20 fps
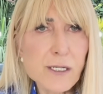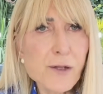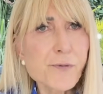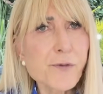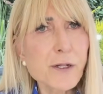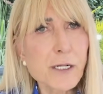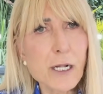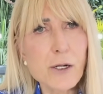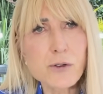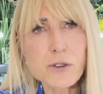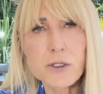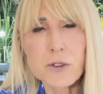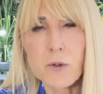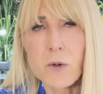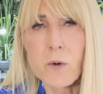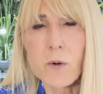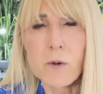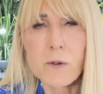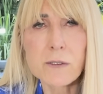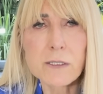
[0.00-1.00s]
Afinal de
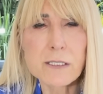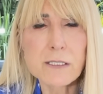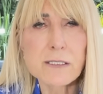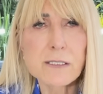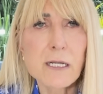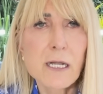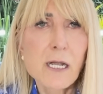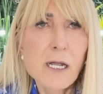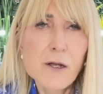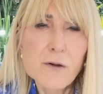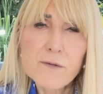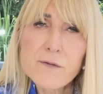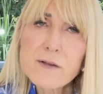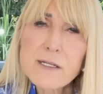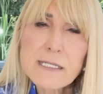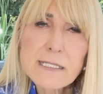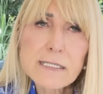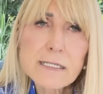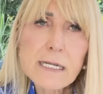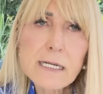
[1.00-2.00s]
contas,
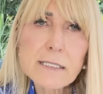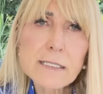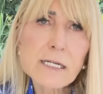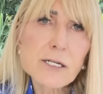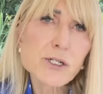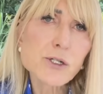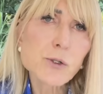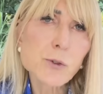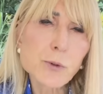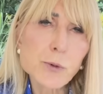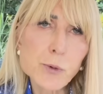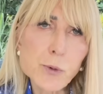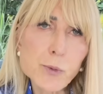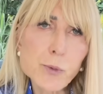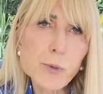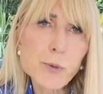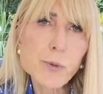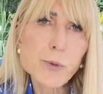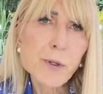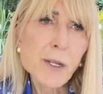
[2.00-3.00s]
você deixou
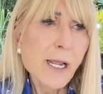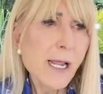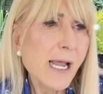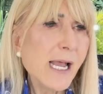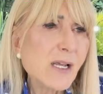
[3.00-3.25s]
tudo.